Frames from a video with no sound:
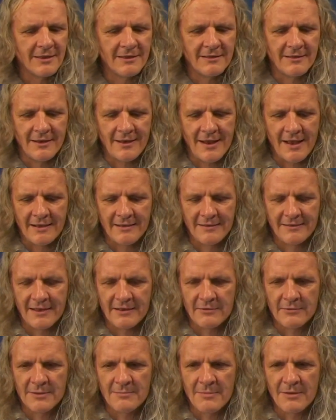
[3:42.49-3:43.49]
dieser langen
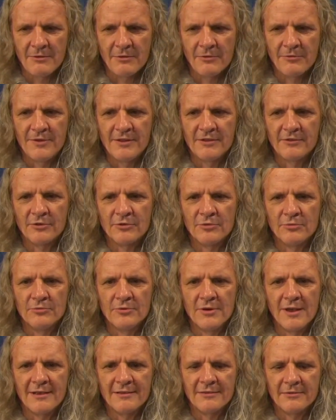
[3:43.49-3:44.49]
Sendung immer noch viel zu
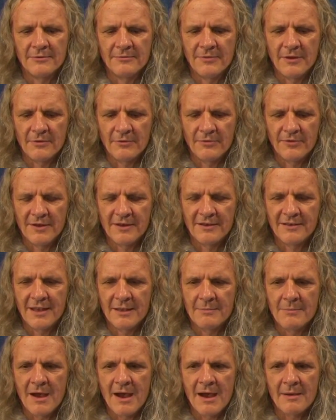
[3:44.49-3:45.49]
tun hast und wir noch viele
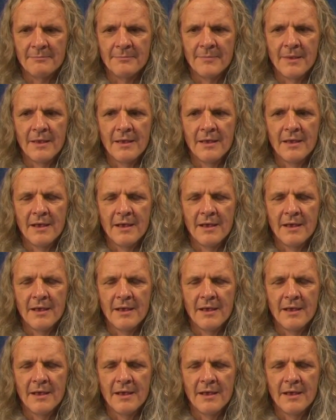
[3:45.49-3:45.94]
Themen haben.